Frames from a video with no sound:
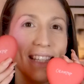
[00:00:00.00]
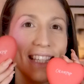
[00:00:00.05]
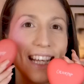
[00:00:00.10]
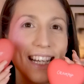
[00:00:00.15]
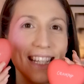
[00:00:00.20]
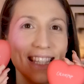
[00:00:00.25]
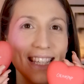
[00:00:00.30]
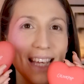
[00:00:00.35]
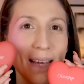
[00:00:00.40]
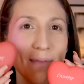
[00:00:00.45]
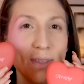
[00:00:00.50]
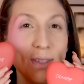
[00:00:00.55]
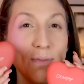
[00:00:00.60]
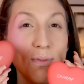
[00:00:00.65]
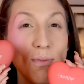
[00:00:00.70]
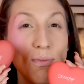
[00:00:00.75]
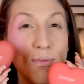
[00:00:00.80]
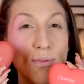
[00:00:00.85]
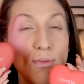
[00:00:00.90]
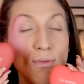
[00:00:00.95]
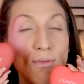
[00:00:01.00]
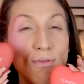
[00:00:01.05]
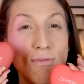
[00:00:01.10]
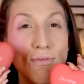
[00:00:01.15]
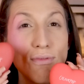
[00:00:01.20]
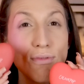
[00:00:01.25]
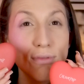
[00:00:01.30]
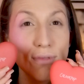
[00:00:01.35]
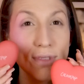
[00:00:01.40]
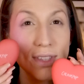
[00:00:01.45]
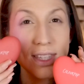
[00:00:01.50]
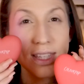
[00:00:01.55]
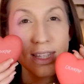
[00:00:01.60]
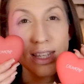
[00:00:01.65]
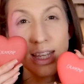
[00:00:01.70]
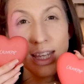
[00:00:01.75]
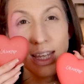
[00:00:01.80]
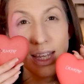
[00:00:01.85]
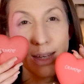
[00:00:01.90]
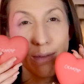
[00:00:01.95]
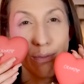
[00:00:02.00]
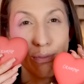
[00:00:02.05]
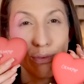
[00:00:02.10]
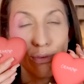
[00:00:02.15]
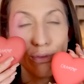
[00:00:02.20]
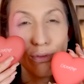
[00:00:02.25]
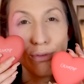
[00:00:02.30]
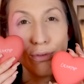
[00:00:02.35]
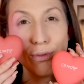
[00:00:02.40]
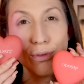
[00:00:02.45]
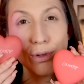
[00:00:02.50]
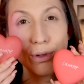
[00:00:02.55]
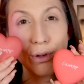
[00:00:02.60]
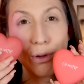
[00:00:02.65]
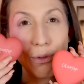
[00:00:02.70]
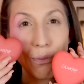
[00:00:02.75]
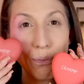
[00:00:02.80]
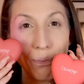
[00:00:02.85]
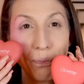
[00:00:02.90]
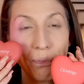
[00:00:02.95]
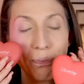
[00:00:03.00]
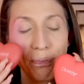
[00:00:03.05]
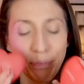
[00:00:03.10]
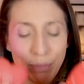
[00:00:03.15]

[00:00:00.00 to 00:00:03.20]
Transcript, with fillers: Mais celle-ci est un petit peu plus foncée et plus euh,